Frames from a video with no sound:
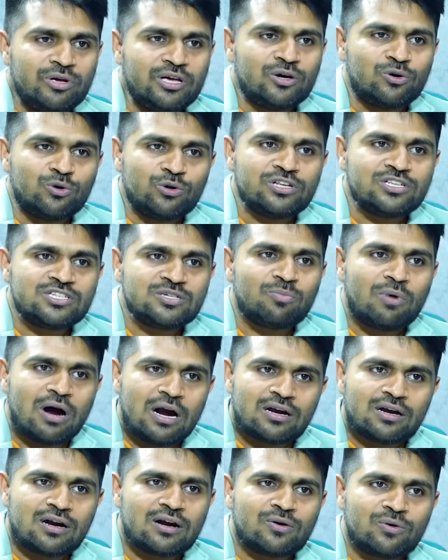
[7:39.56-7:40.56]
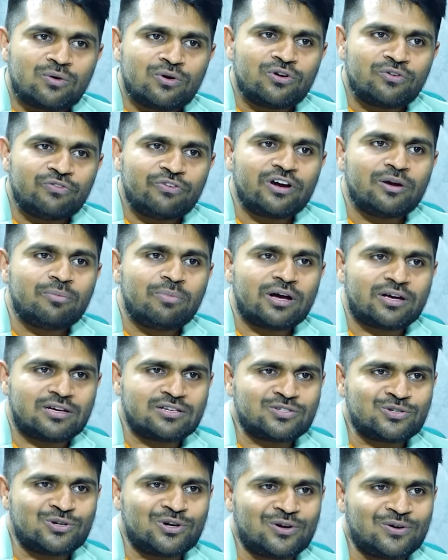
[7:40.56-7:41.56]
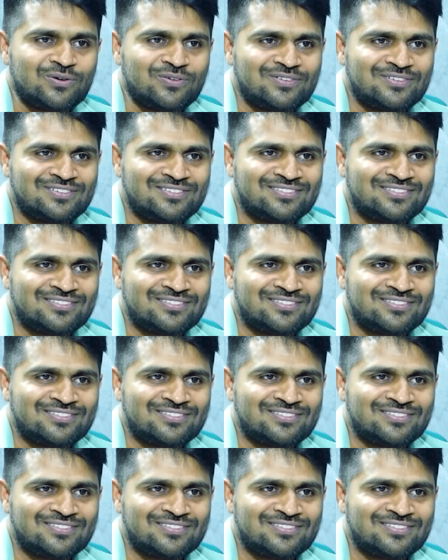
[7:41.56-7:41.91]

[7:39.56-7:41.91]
మీ గురించి మాట్లాడుకుంటూ ఫీడ్బ్యాక్ ఇస్తున్నారు